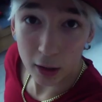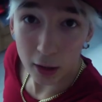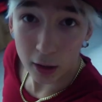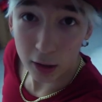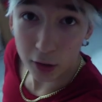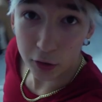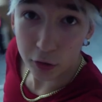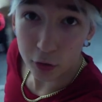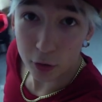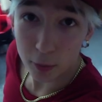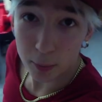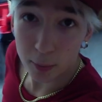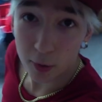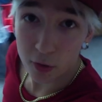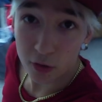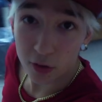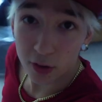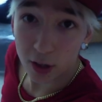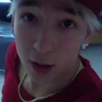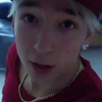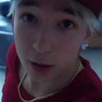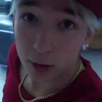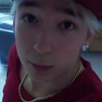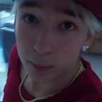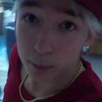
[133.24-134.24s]
äh, ich würde mal
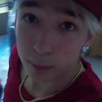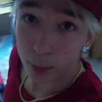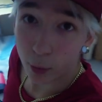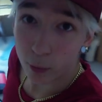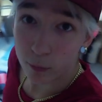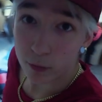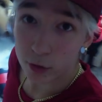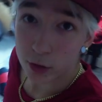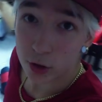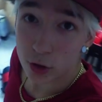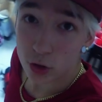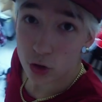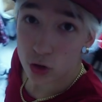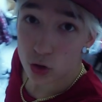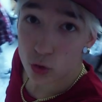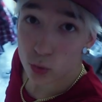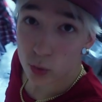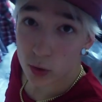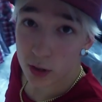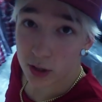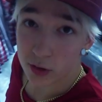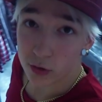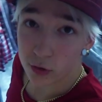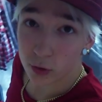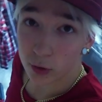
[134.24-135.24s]
sagen, bauen wir den
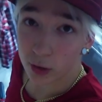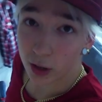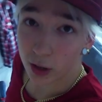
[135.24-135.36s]
Stuhl jetzt so